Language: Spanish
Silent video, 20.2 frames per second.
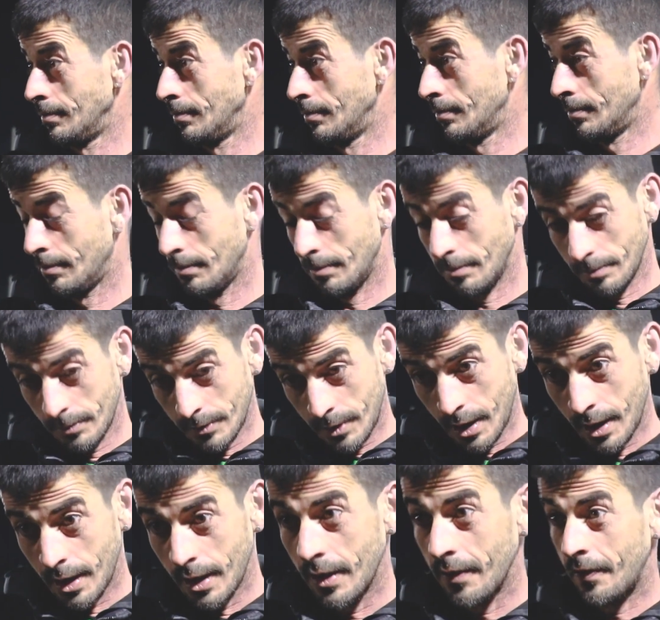¿Quién?
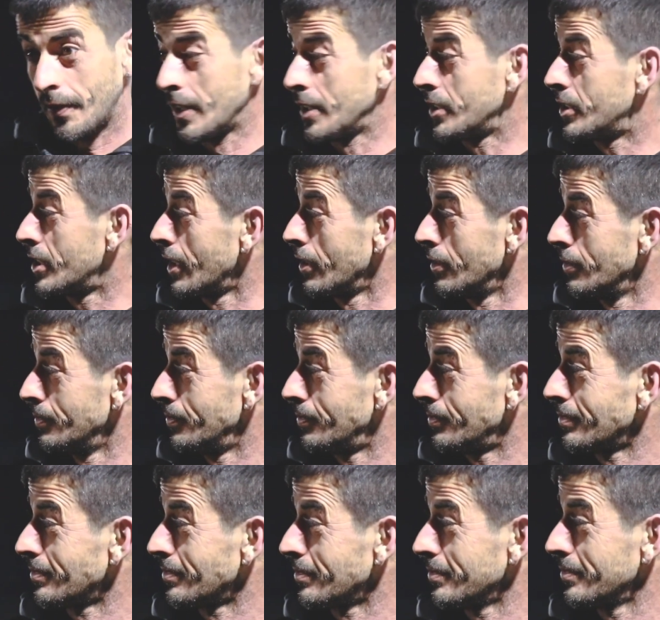De Feliciano.
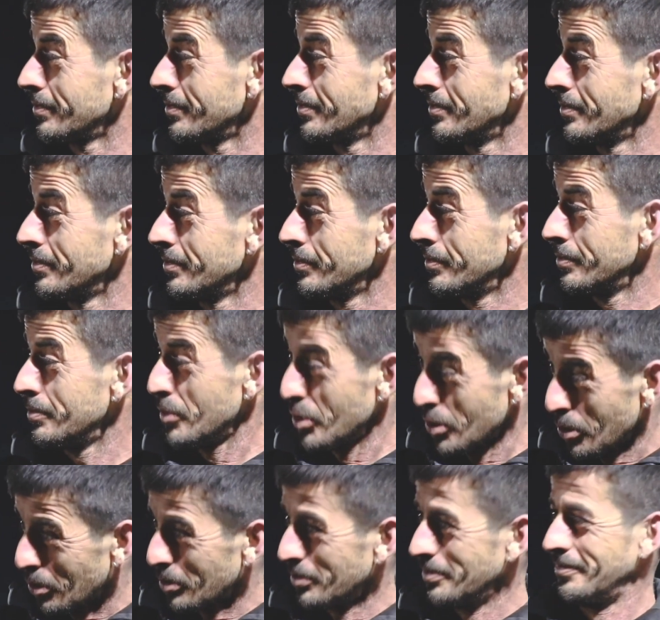¿Birru?
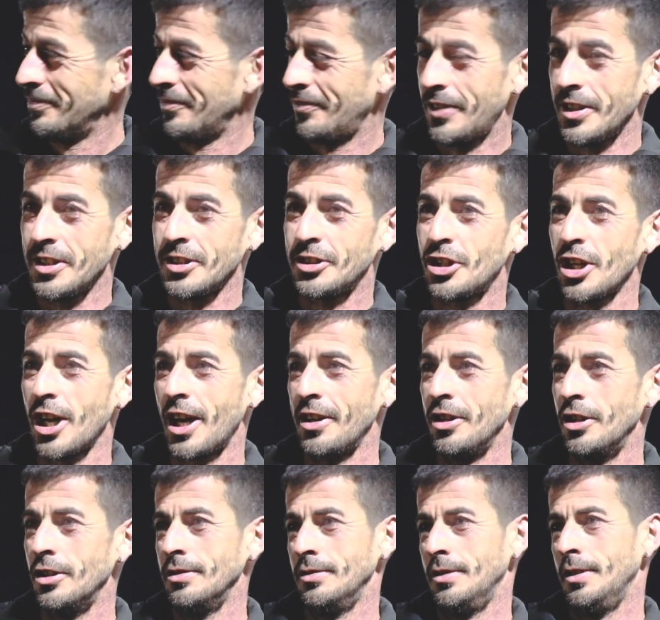Birru.
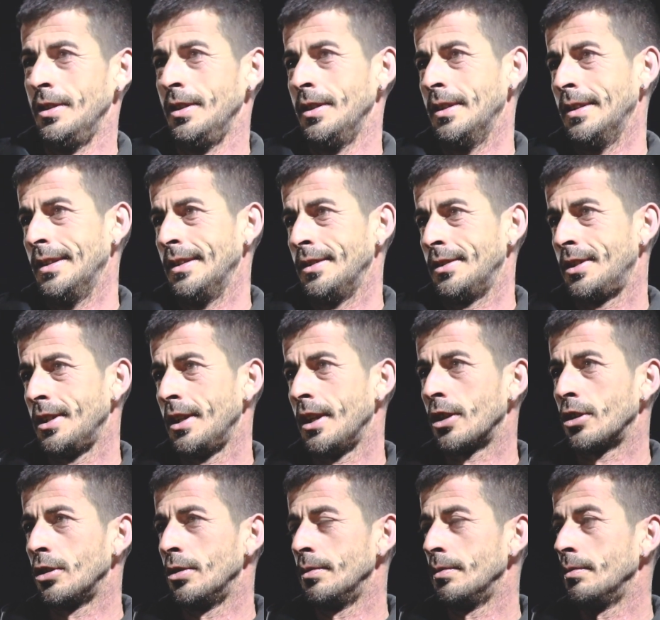Feliciano. Sí,
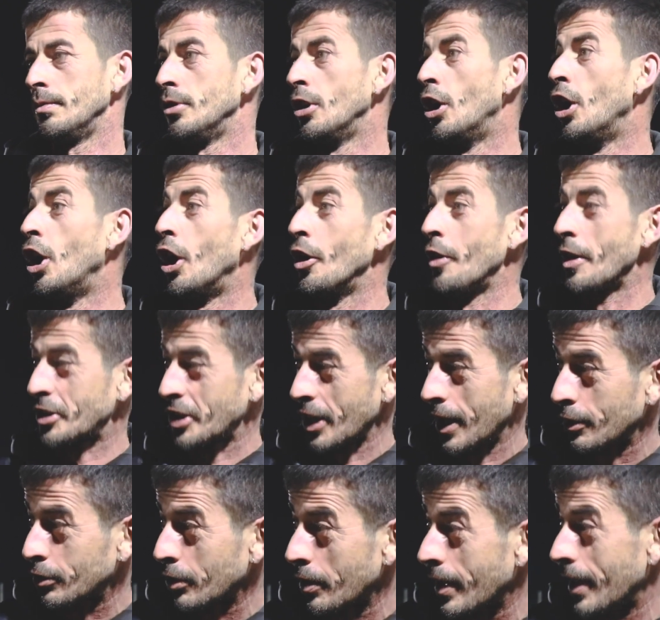no, no, ha
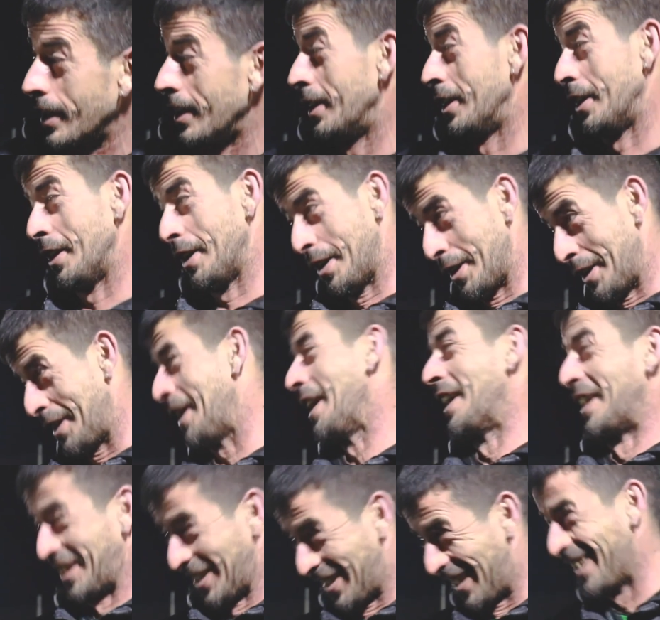llegado todavía.
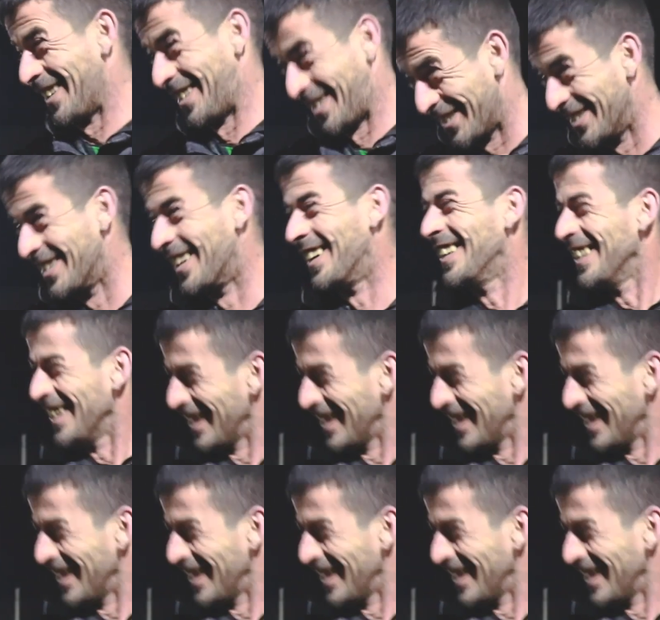el